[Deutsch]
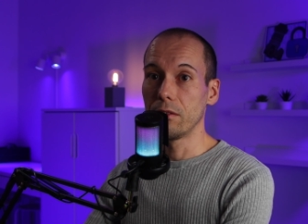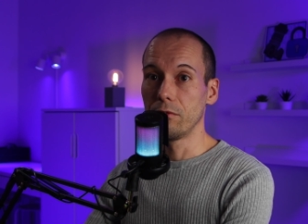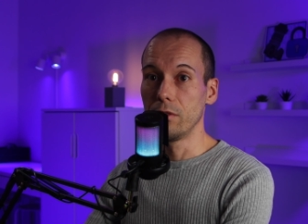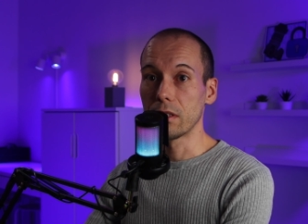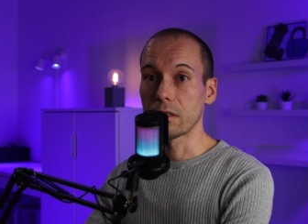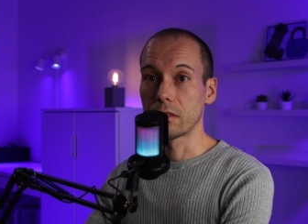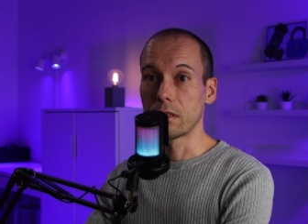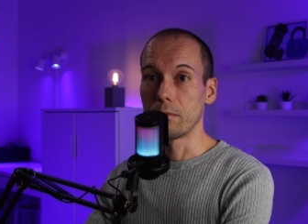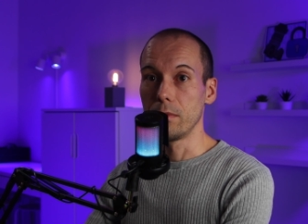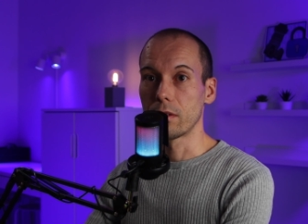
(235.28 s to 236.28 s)
wird
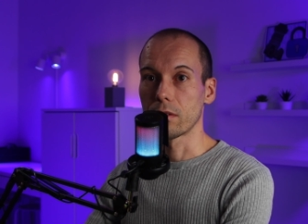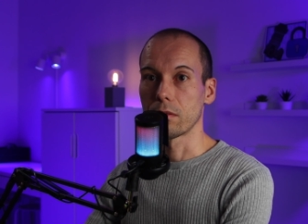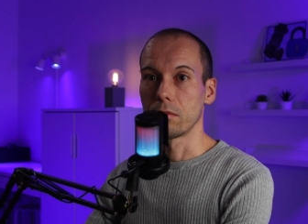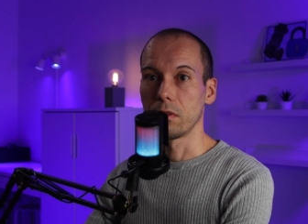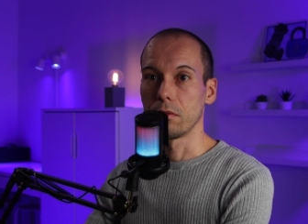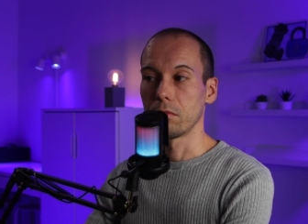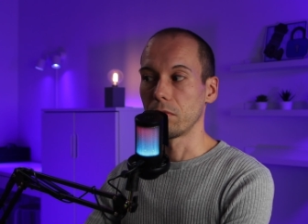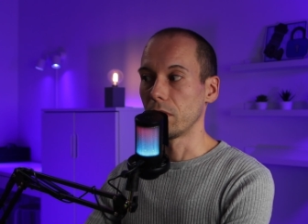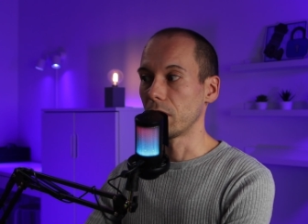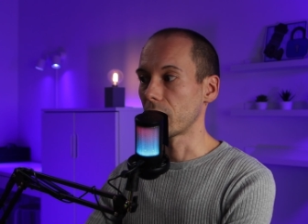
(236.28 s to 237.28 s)
damit,
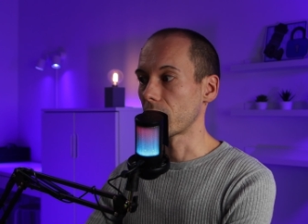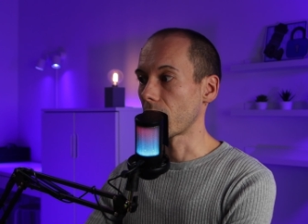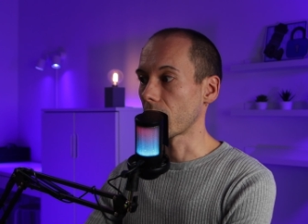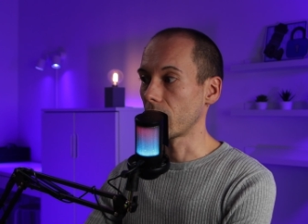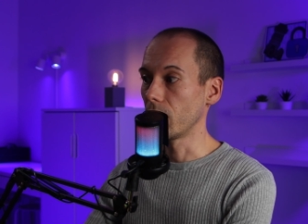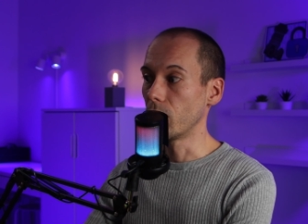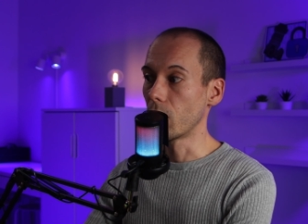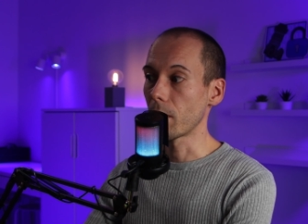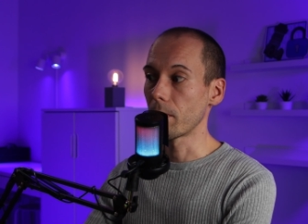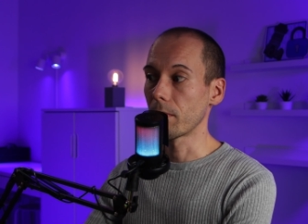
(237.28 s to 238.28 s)
will nicht sagen
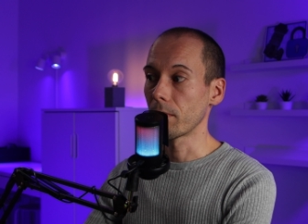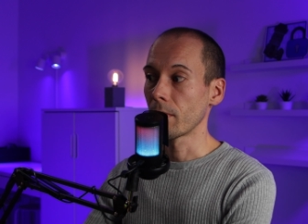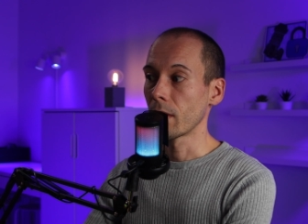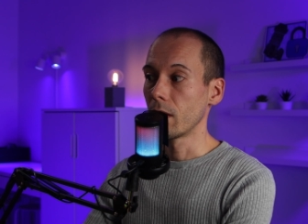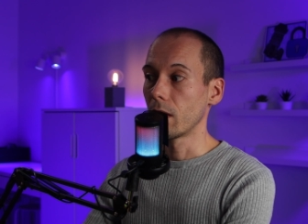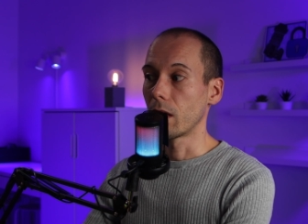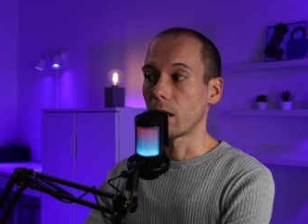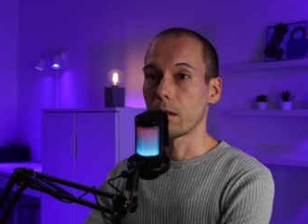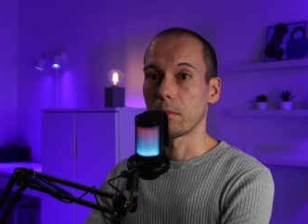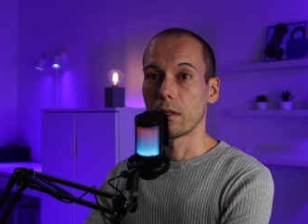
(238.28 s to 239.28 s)
geworben,
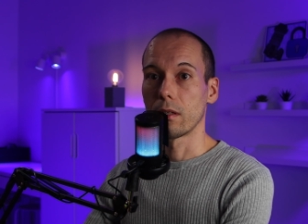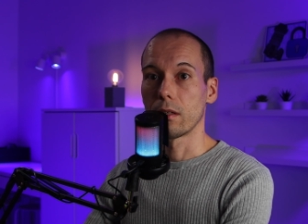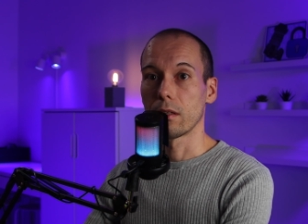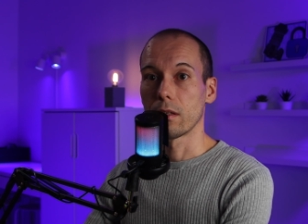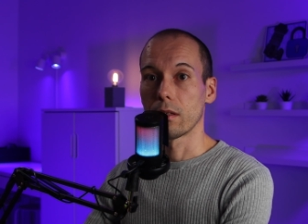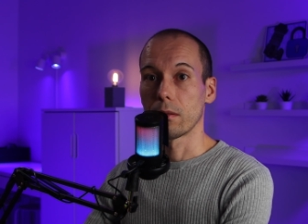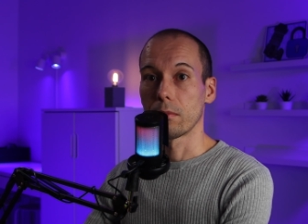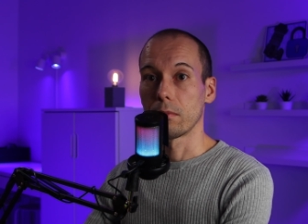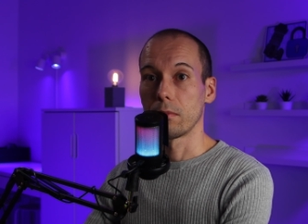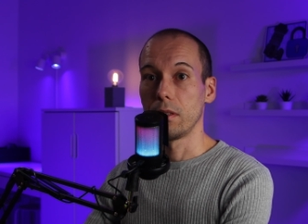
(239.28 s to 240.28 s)
aber
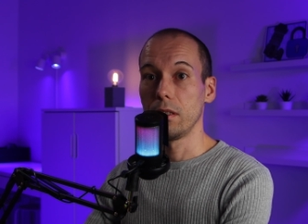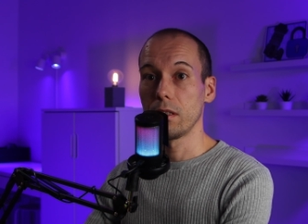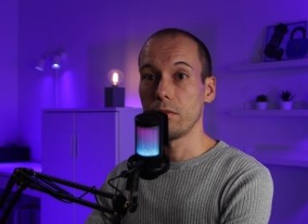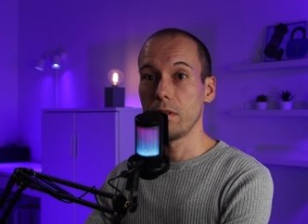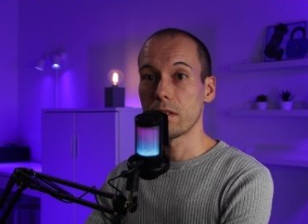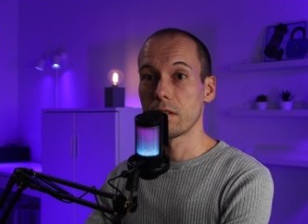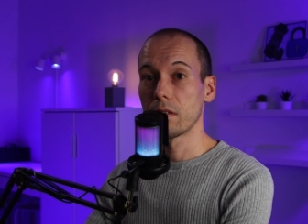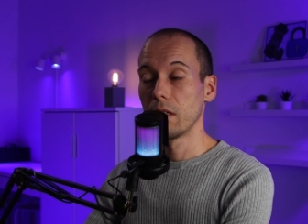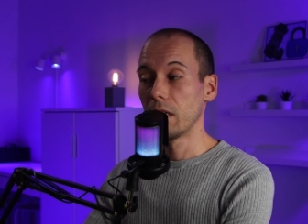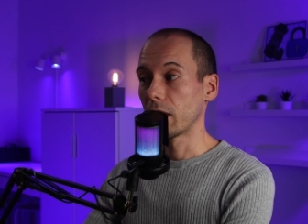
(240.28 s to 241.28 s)
ähm,
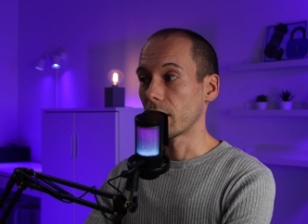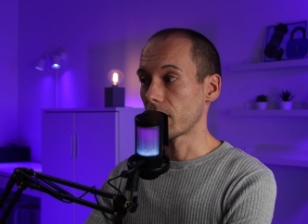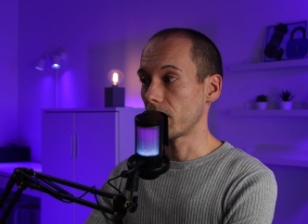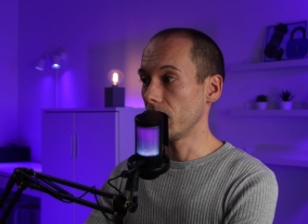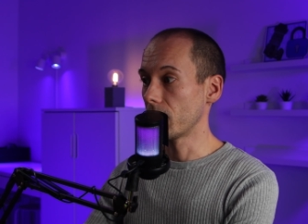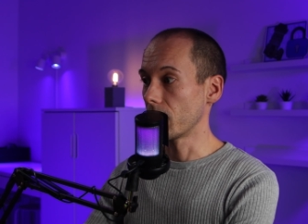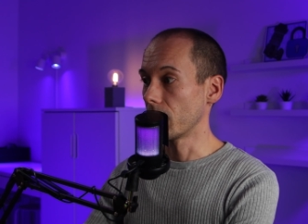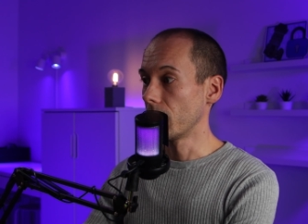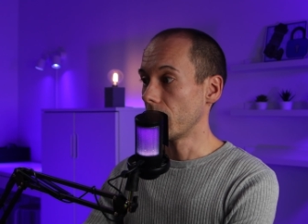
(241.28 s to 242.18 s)
hingewiesen, dass diese